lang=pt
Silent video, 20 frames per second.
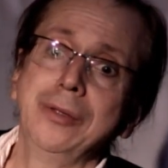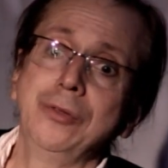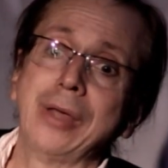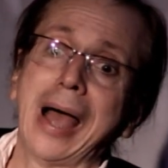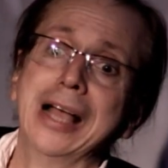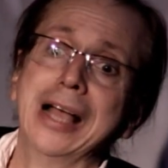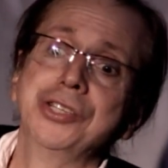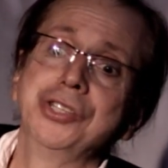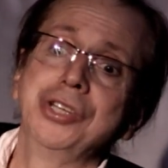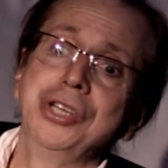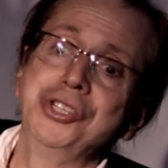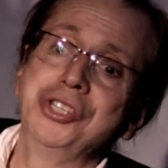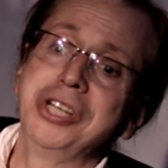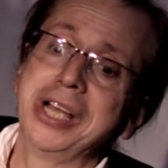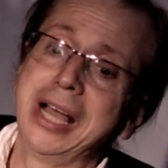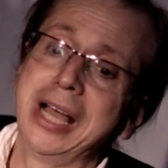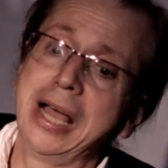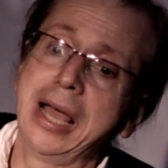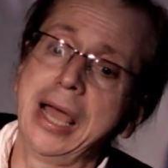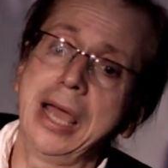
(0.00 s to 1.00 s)
a gente
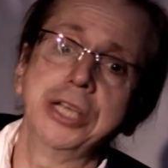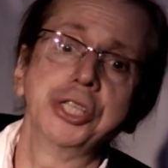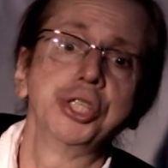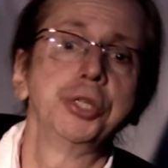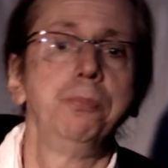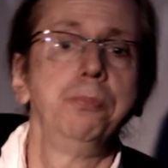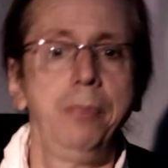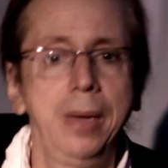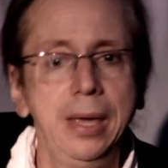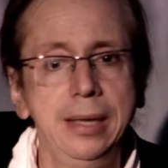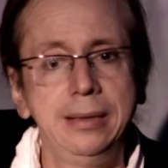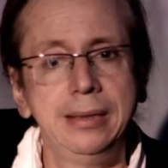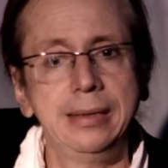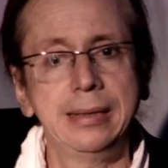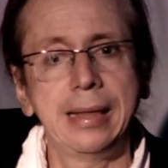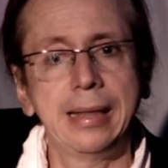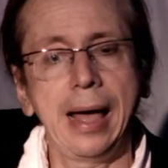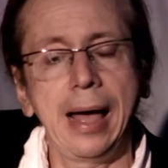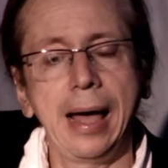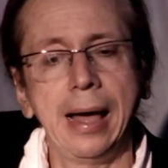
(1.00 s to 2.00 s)

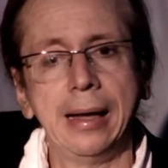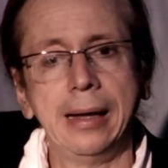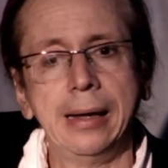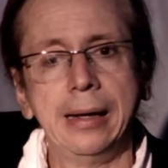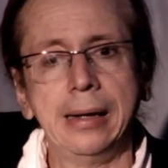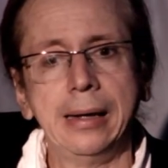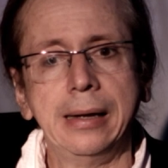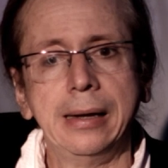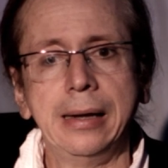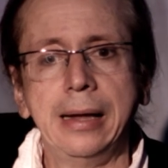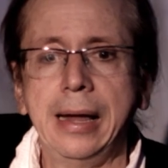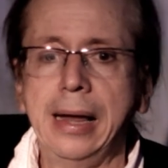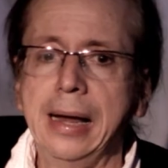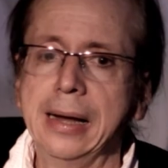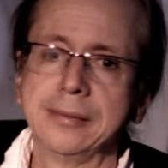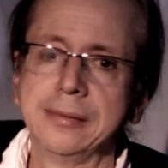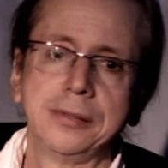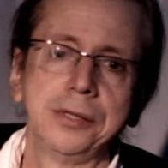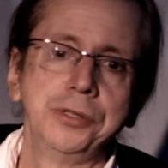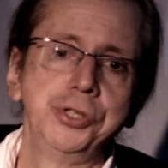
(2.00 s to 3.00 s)
respeitar
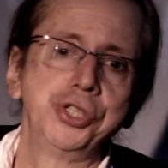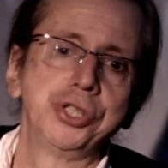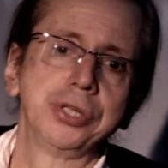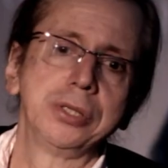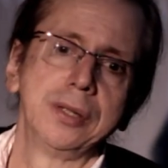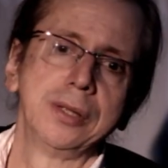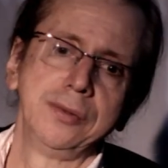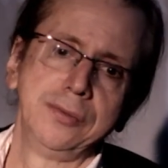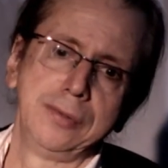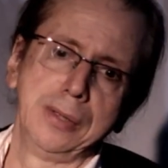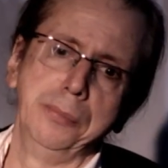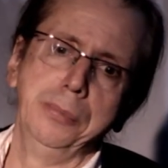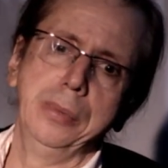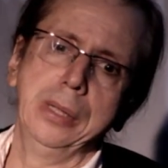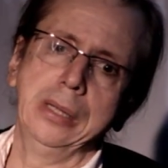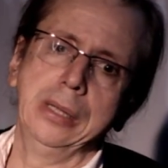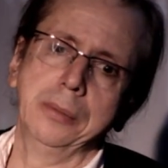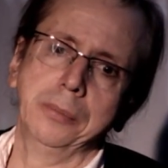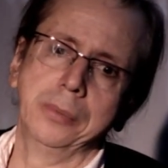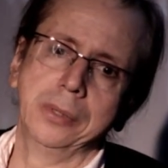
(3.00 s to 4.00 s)
essa distância
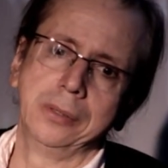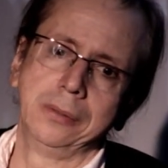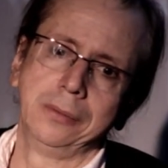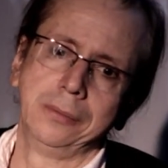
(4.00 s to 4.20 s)
mínima.